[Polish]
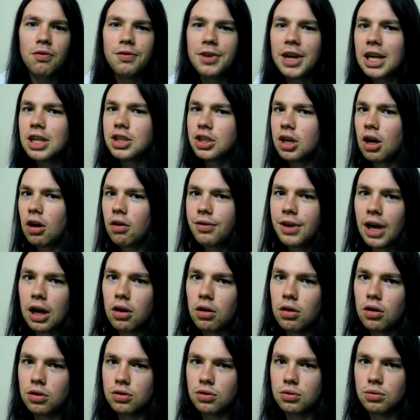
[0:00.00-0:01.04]
wieczna ofiara
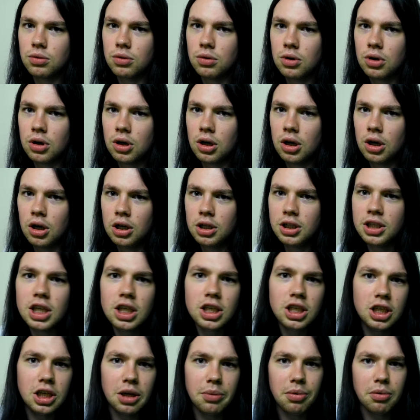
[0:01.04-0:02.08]
losu.
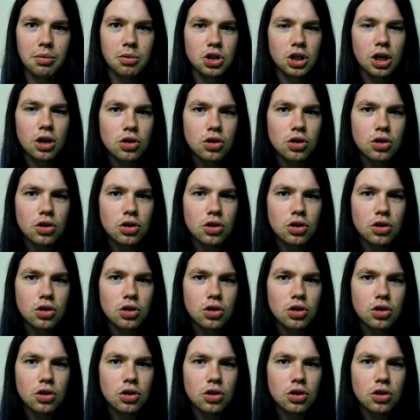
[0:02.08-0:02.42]
Nic ci nie pomoże,